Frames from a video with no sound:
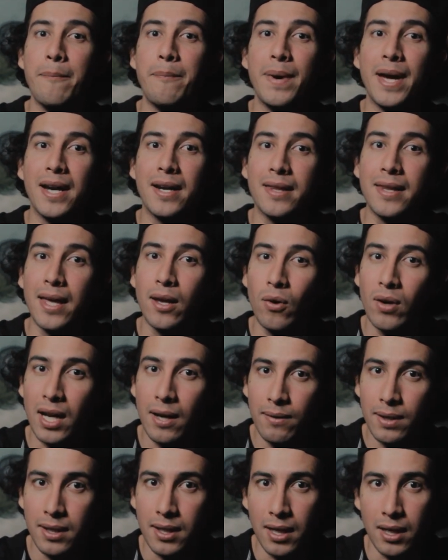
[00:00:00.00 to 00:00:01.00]
perdieron
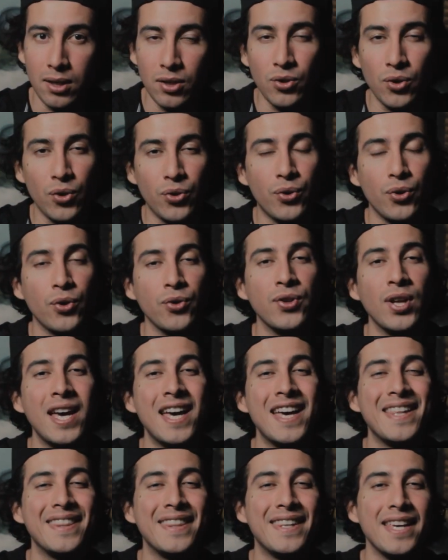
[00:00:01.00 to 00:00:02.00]
la vida y otros
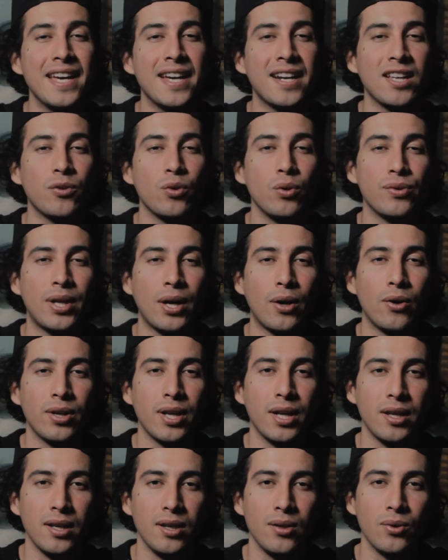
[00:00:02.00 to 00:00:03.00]
diez
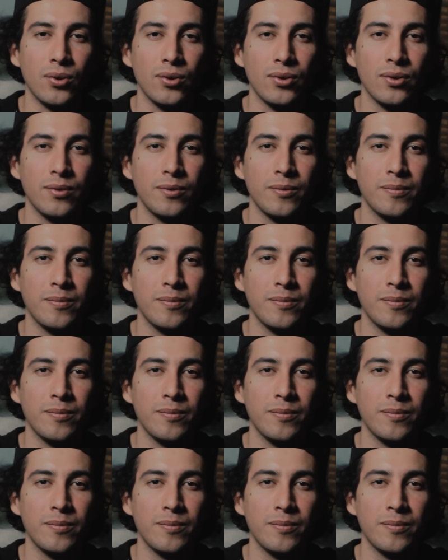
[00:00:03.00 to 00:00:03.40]
resultaron heridos.